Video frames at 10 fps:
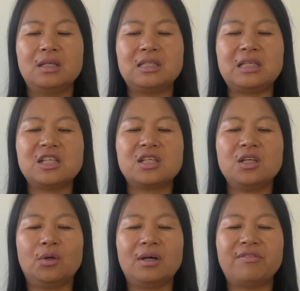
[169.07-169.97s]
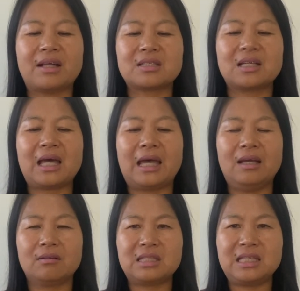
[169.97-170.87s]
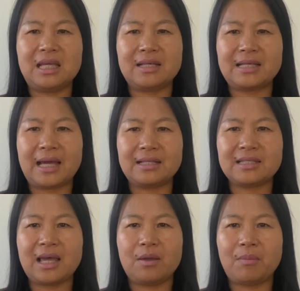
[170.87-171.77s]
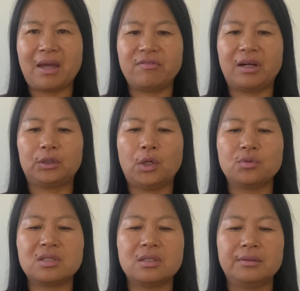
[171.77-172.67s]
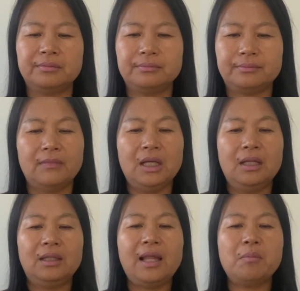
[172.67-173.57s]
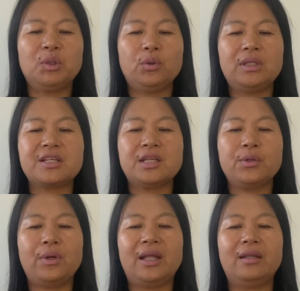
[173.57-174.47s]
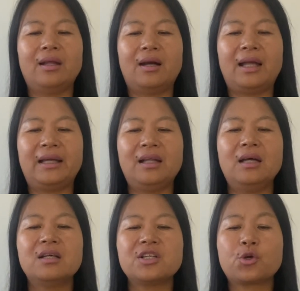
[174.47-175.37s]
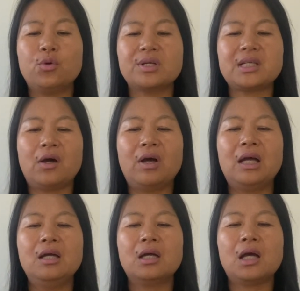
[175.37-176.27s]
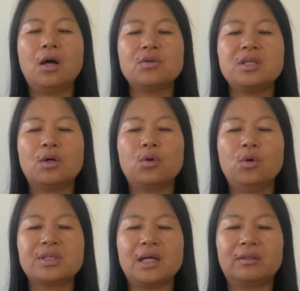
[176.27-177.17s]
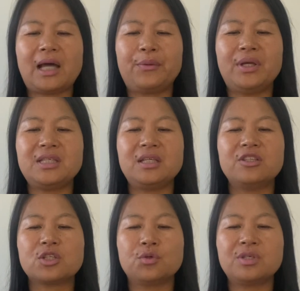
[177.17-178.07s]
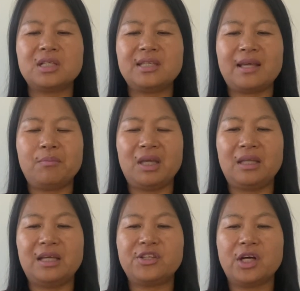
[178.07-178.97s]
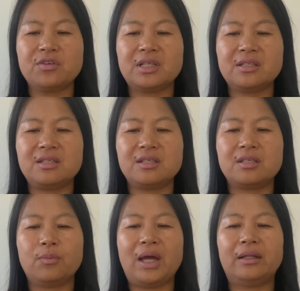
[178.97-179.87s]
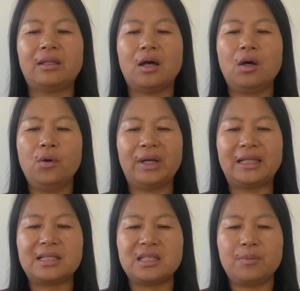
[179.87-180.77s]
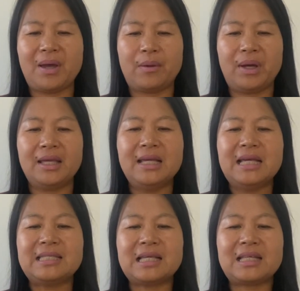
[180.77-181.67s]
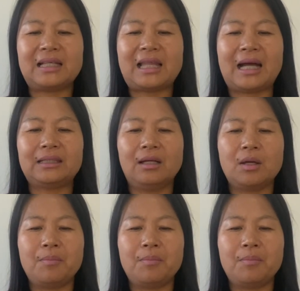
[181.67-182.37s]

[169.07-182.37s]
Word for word: 即使有了房子，还要借债再买房投资。那么多的生源哪来呢？扩招啊！高校扩招大跃进，从之前每年招生几十万，到后来的几百万，现在达到了